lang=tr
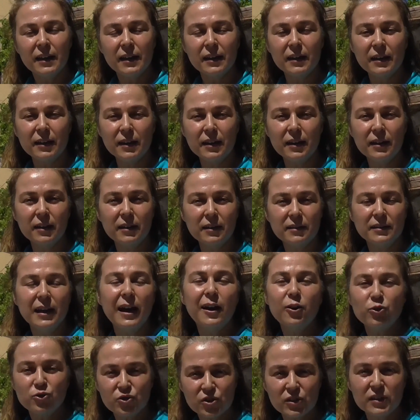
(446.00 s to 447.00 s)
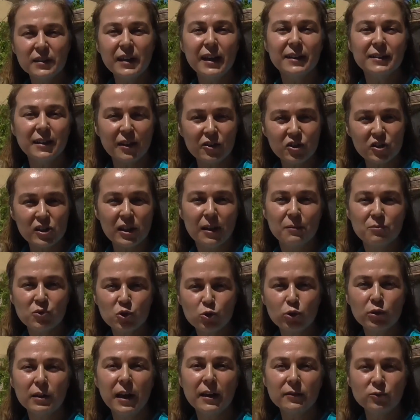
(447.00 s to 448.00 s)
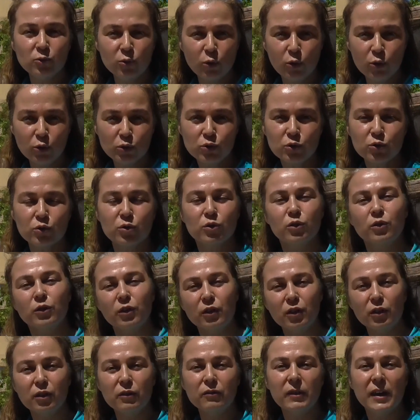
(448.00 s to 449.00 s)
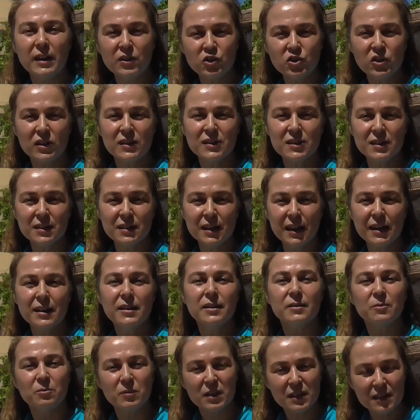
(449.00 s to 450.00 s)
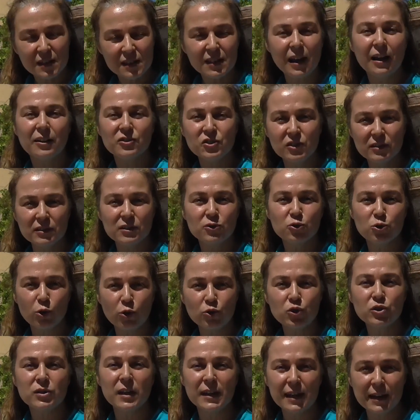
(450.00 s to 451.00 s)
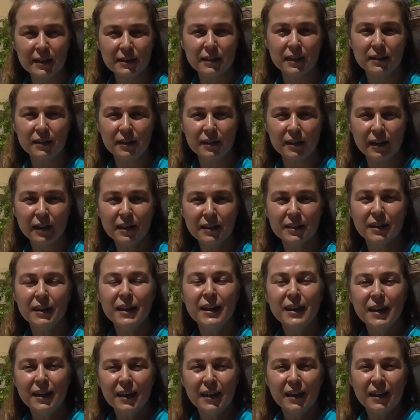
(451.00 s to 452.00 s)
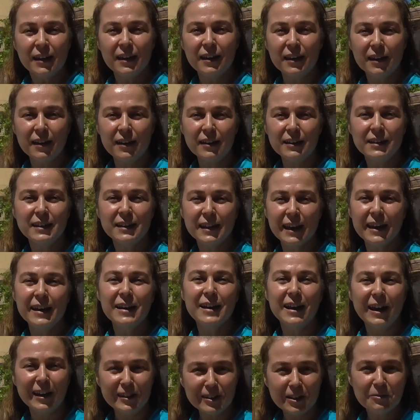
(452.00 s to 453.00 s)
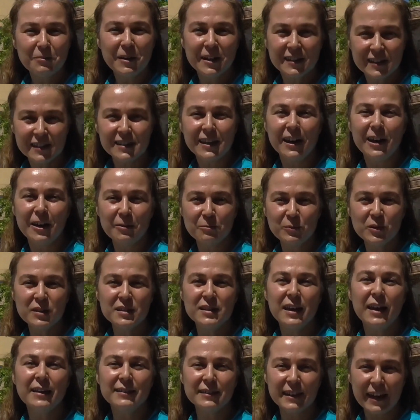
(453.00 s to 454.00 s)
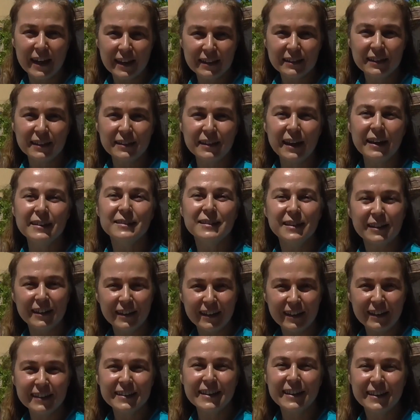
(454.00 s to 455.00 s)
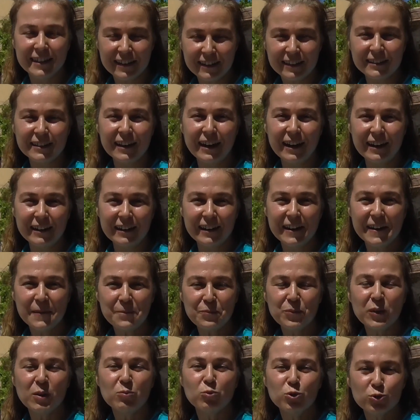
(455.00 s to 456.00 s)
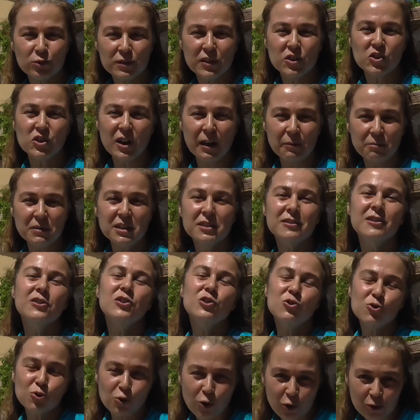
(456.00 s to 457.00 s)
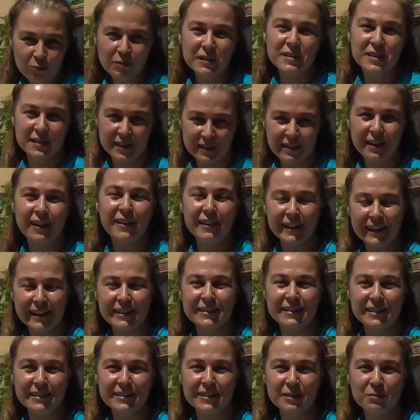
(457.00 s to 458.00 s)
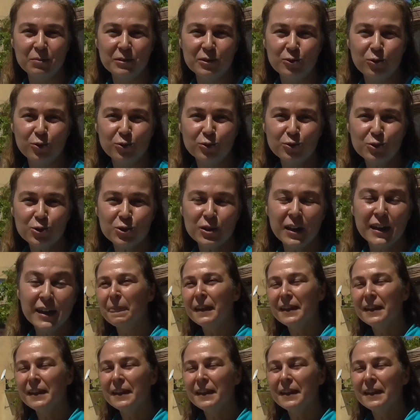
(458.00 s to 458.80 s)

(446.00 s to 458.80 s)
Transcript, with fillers: e, daha önceden haşlanmış olan nohut e, ve içerisine bir salçalı sos da eklenerek ee, yine ananas dağımızdan eklenen e, kekiklerle muhteşem bir kış çorbası da elde edebiliyoruz.